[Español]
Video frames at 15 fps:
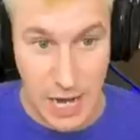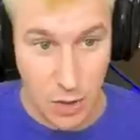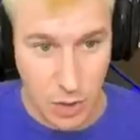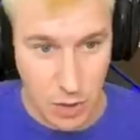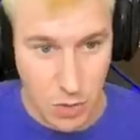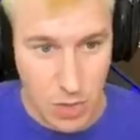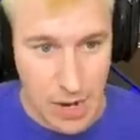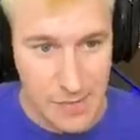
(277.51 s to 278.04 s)
sería lo
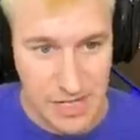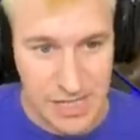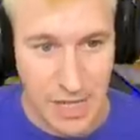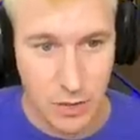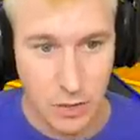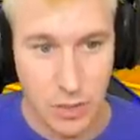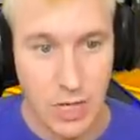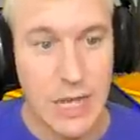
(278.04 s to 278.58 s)
que nunca pasa
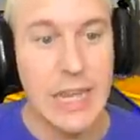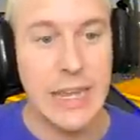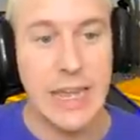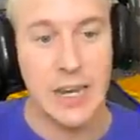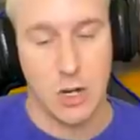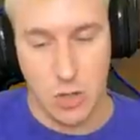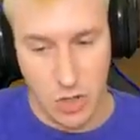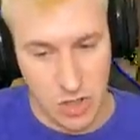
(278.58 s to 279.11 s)
y
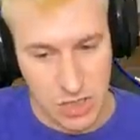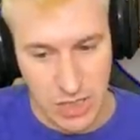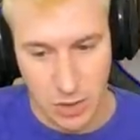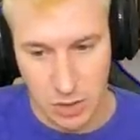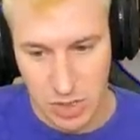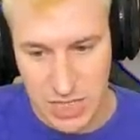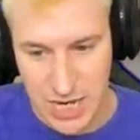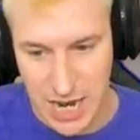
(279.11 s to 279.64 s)
es lo que os
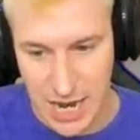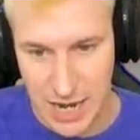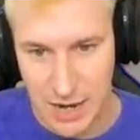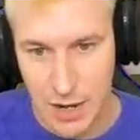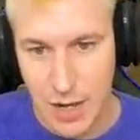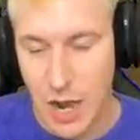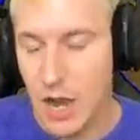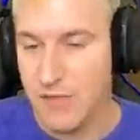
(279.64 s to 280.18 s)
digo, o sea,
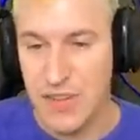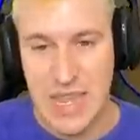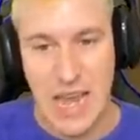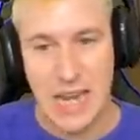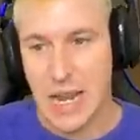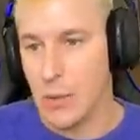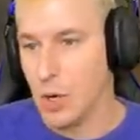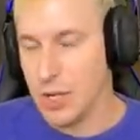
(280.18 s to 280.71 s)
al fin y
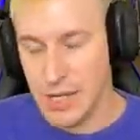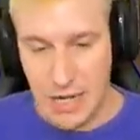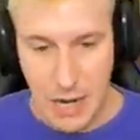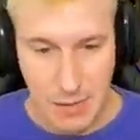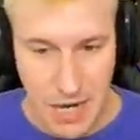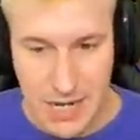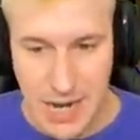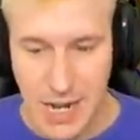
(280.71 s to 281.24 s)
al cabo hoy quería
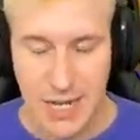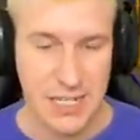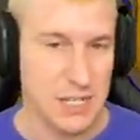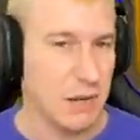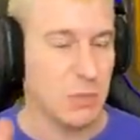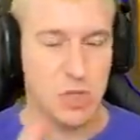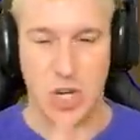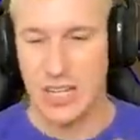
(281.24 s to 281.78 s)
abrir cajas,
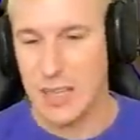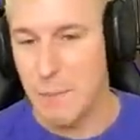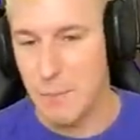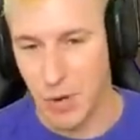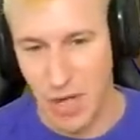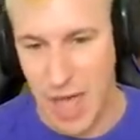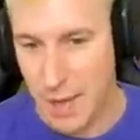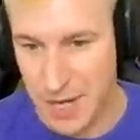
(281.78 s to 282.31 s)
llevamos una
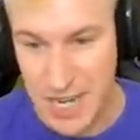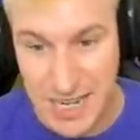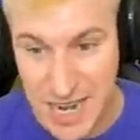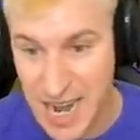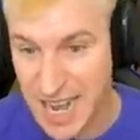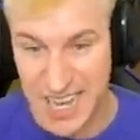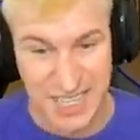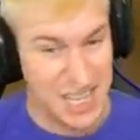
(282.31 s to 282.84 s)
temporada a abrir
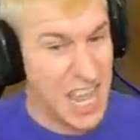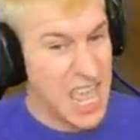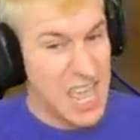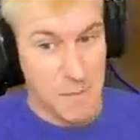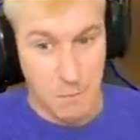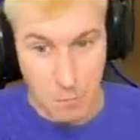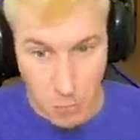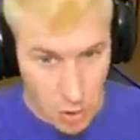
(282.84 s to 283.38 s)
cajas
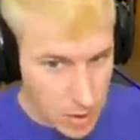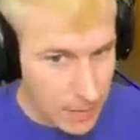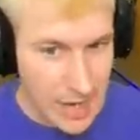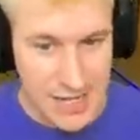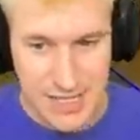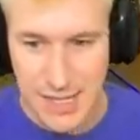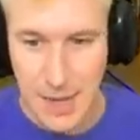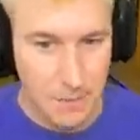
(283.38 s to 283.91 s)
muy
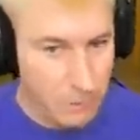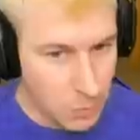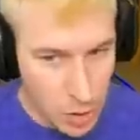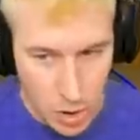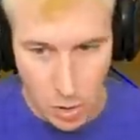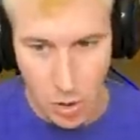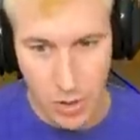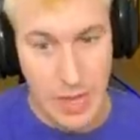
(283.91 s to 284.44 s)
vasta,
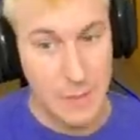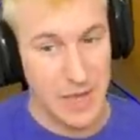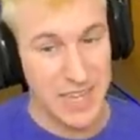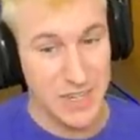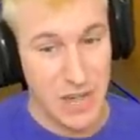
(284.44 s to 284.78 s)
muy gorda,